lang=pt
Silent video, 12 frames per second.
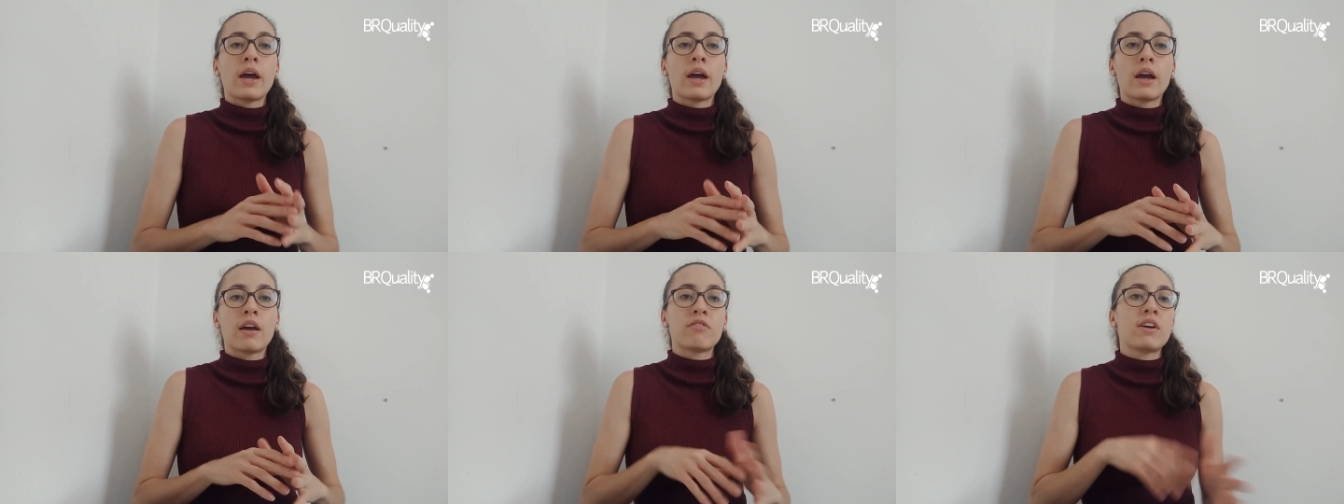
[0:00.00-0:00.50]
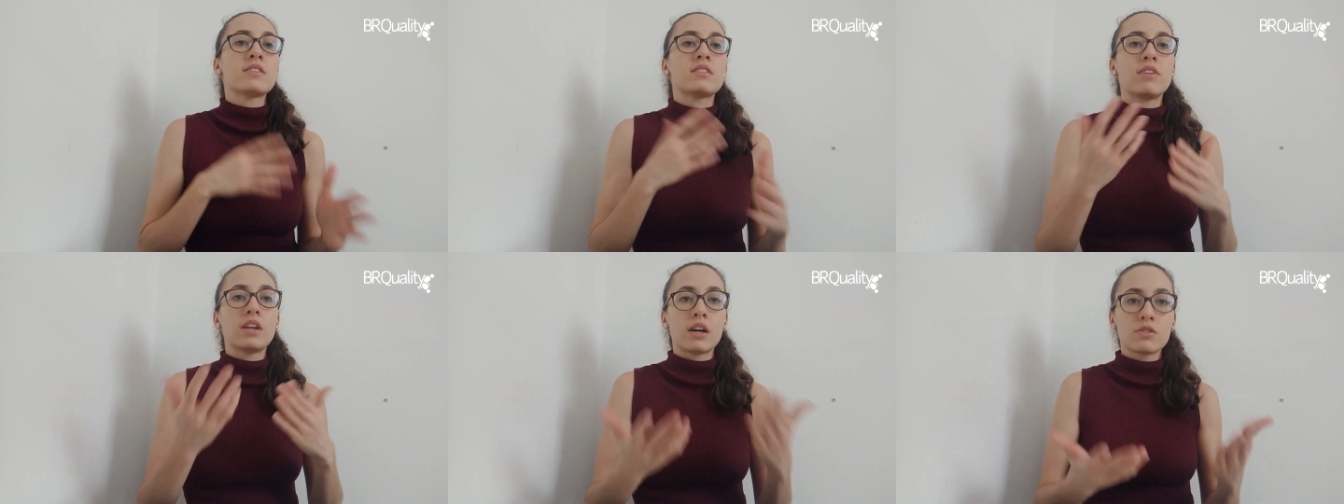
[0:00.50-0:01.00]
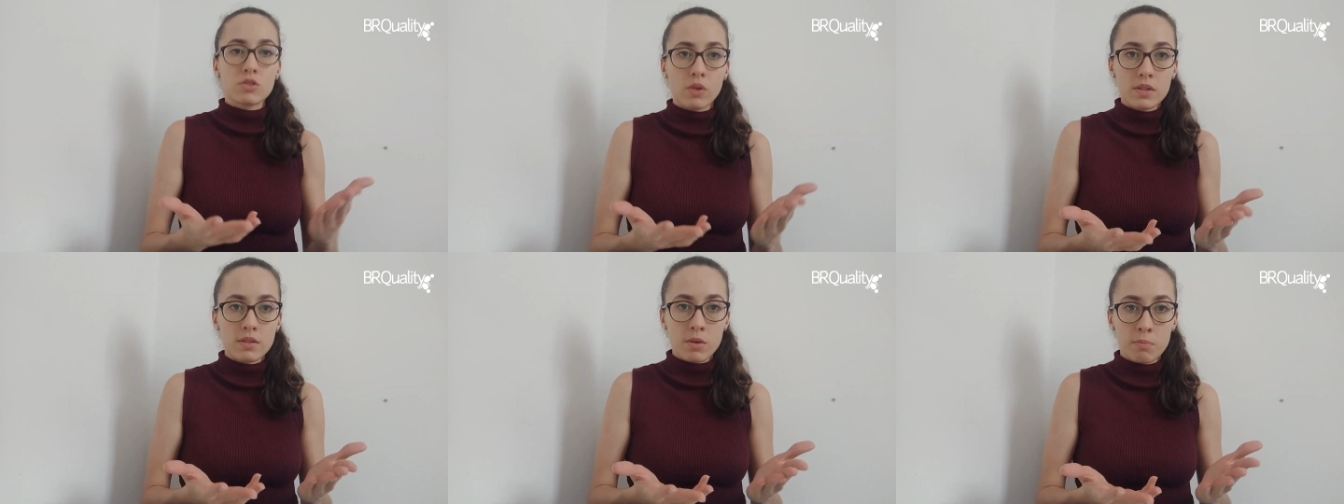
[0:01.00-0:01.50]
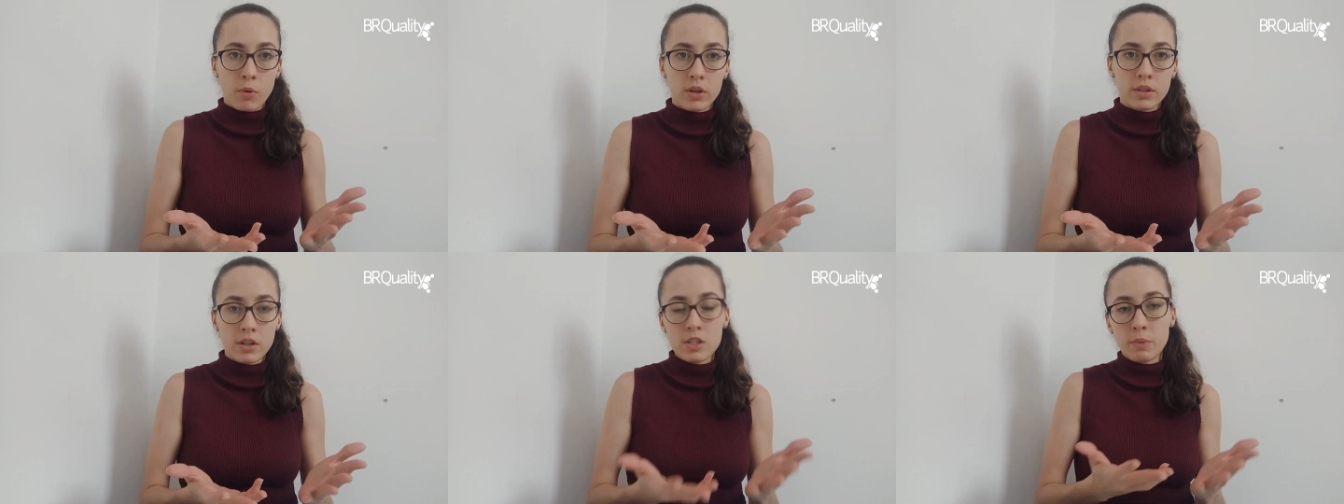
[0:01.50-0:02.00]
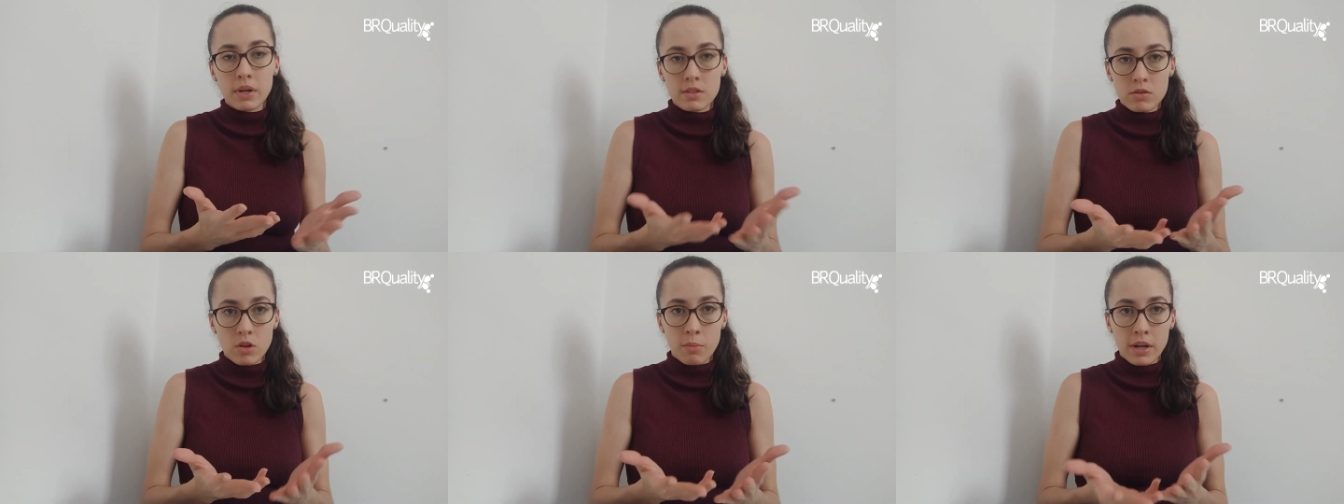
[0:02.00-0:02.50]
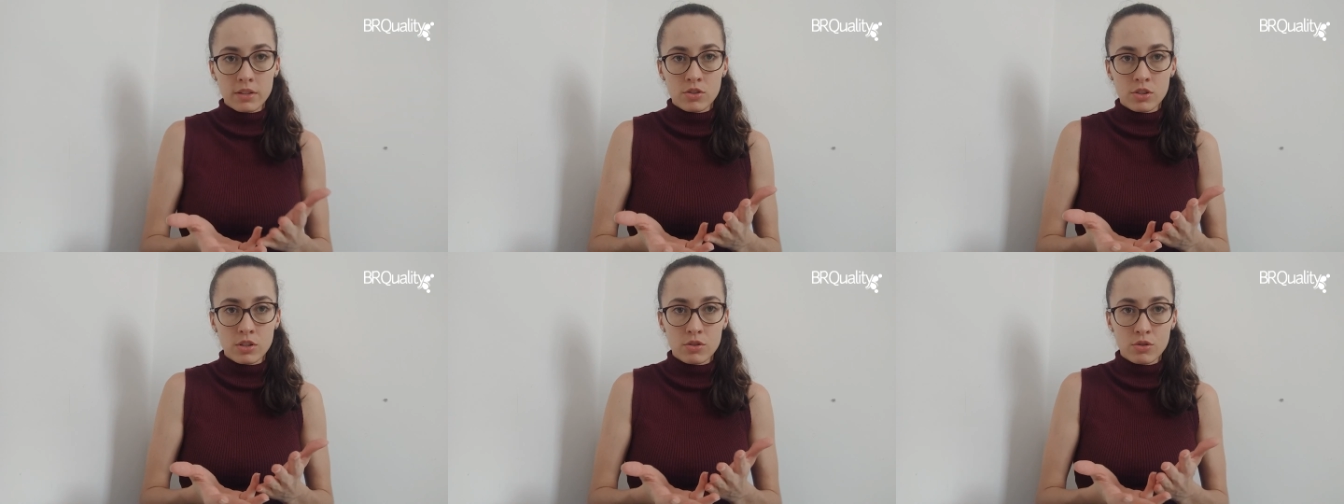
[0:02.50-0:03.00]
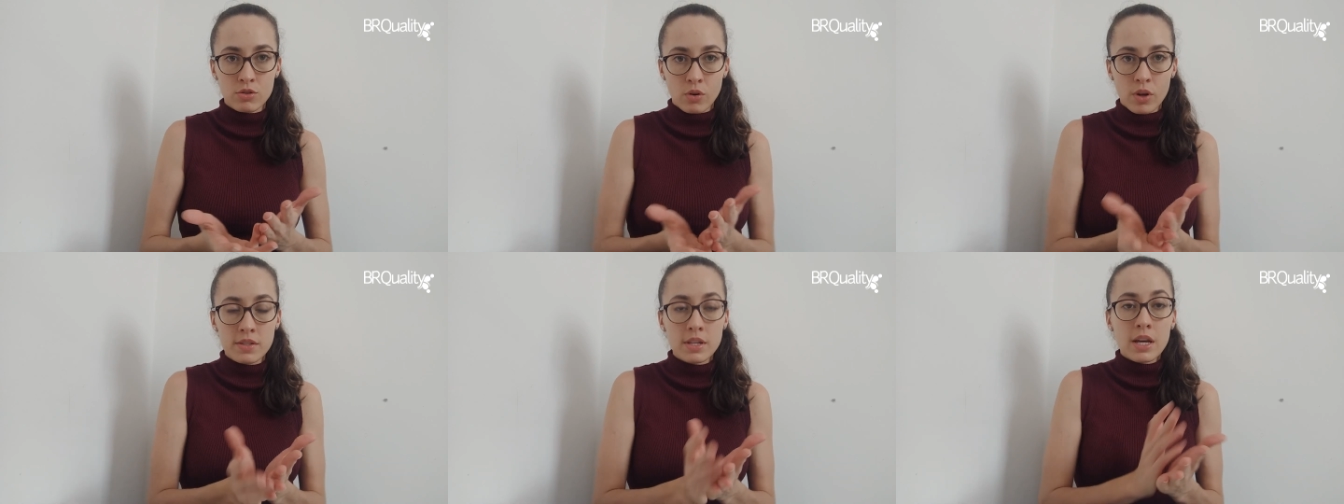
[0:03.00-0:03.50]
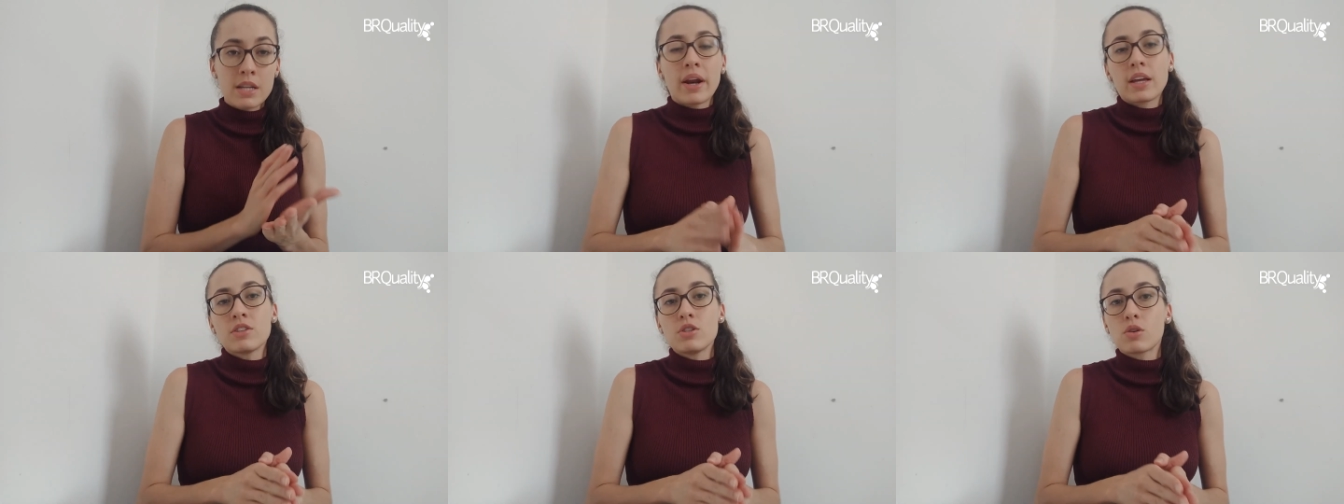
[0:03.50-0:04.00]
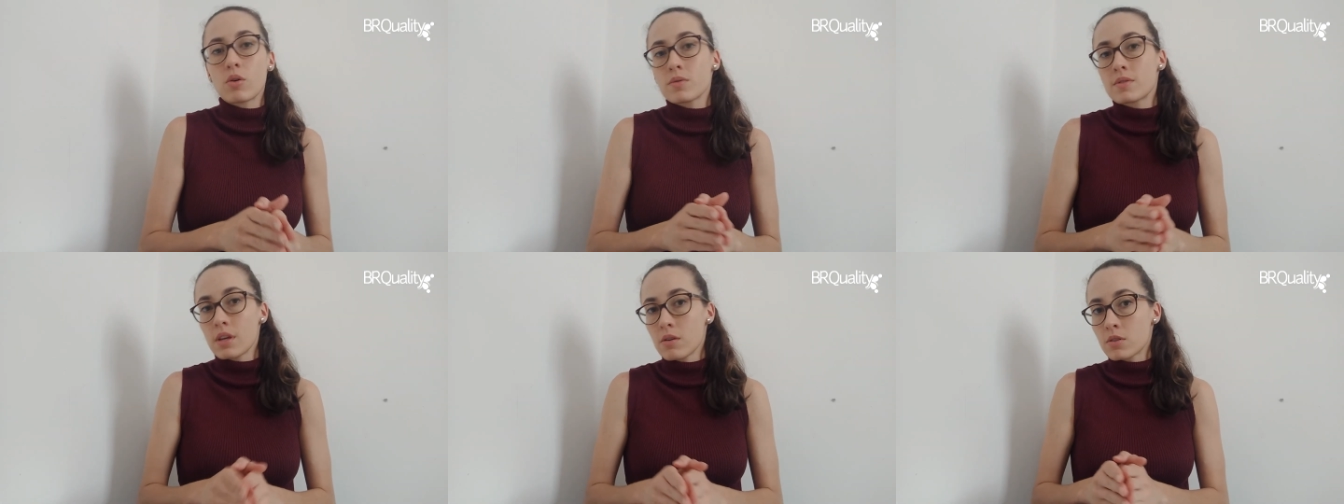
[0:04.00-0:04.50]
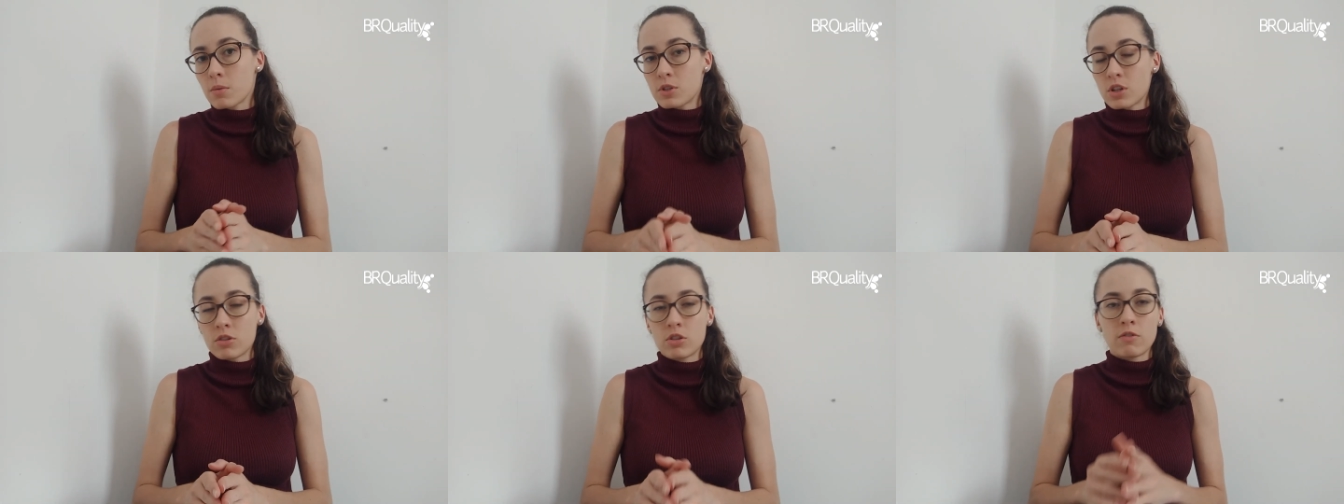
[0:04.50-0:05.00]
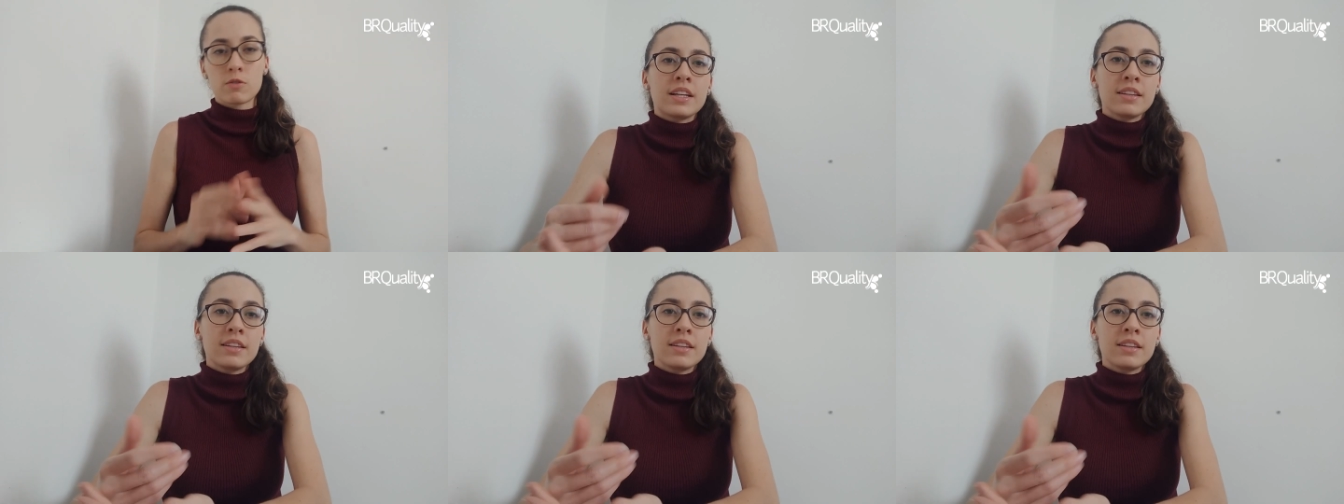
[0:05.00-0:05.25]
é, várias avaliações são importantes para essas tomadas de decisões para que a gente consiga os objetivos.